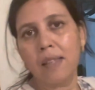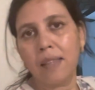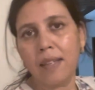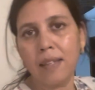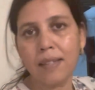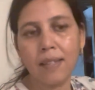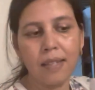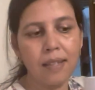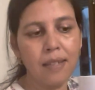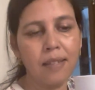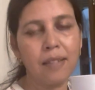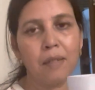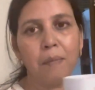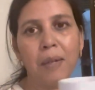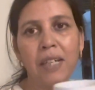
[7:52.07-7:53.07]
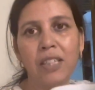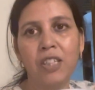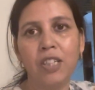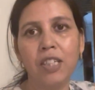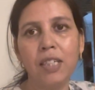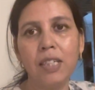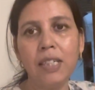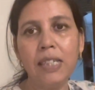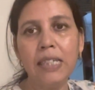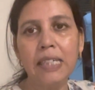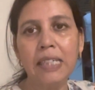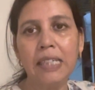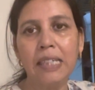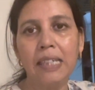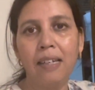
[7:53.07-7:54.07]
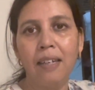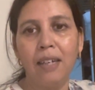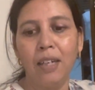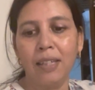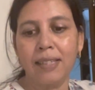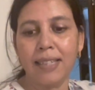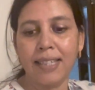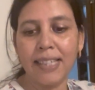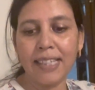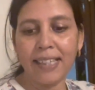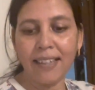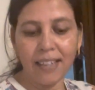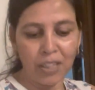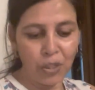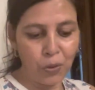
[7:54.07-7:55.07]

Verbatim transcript: दिस इज माई टी किसी तरह